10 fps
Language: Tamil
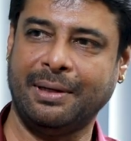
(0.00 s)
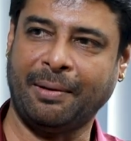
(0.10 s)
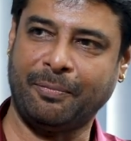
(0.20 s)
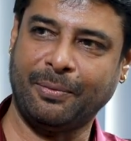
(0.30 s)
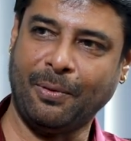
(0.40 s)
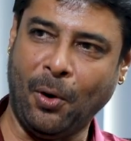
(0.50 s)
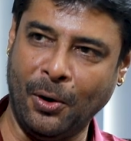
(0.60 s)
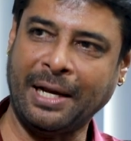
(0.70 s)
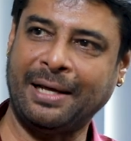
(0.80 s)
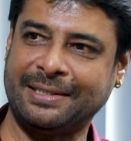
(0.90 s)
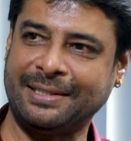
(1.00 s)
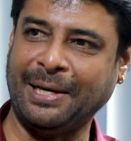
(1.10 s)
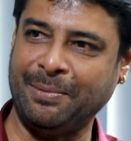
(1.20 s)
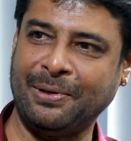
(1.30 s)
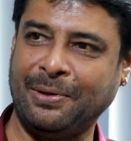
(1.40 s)
ஆனால் ஆன் ஆச்சு
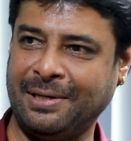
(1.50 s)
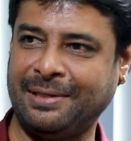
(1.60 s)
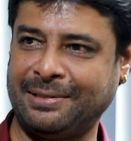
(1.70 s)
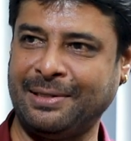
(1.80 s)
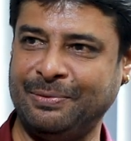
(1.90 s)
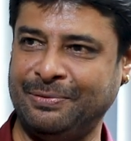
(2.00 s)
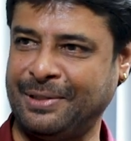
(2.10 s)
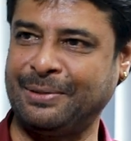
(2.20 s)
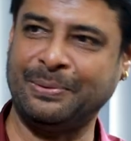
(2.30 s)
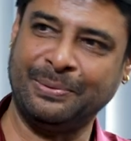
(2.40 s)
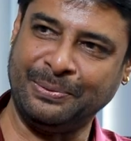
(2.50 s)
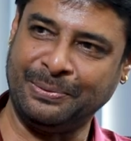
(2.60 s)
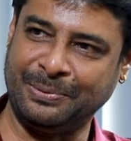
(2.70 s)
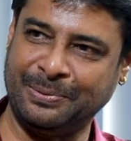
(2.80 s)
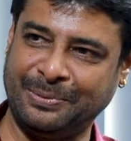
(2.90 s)
கேமரா ஆன் ஆச்சுன்னா அது வேற ஒரு
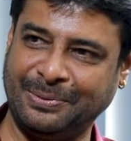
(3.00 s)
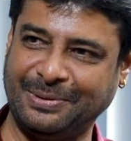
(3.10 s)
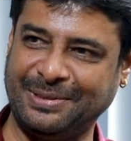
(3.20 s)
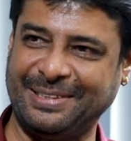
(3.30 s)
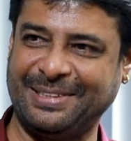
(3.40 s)
இது